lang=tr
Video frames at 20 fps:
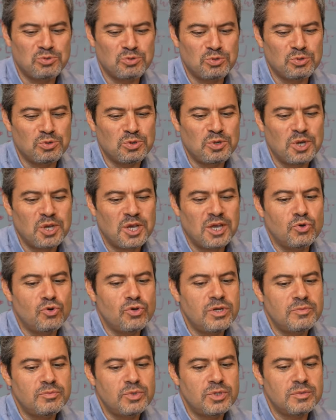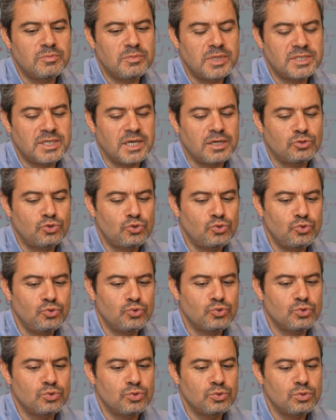bir soru. Böyle bir mesela şu
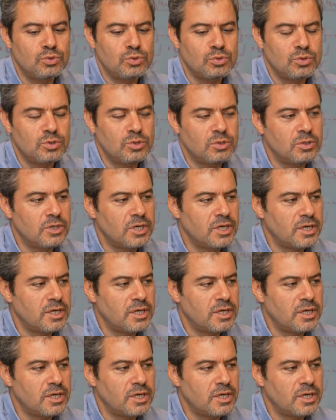ürünün e,